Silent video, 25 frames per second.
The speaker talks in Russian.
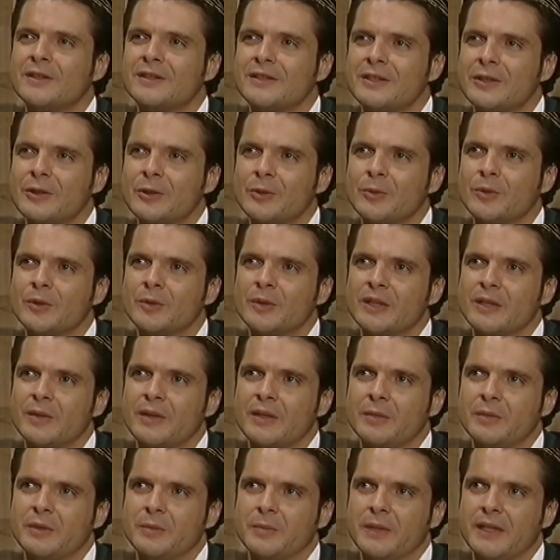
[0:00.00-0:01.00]
Я
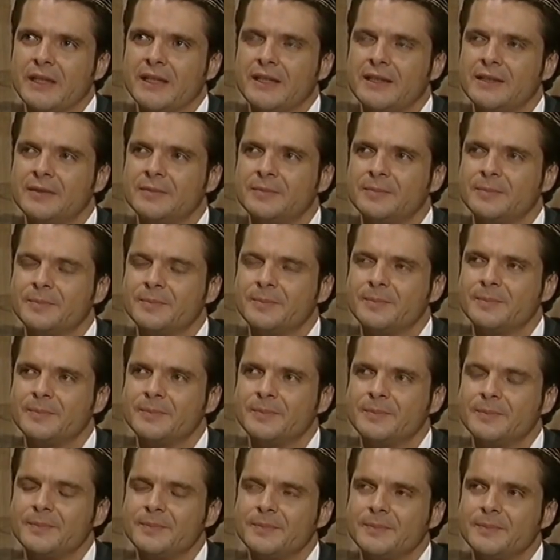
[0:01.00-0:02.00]
безумно хочу увидеть
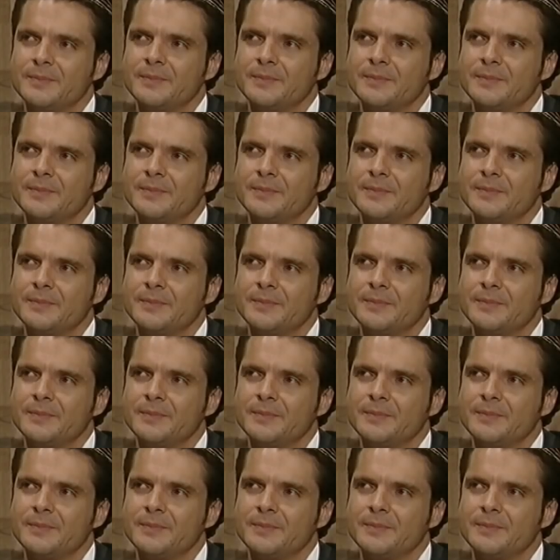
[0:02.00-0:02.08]
своего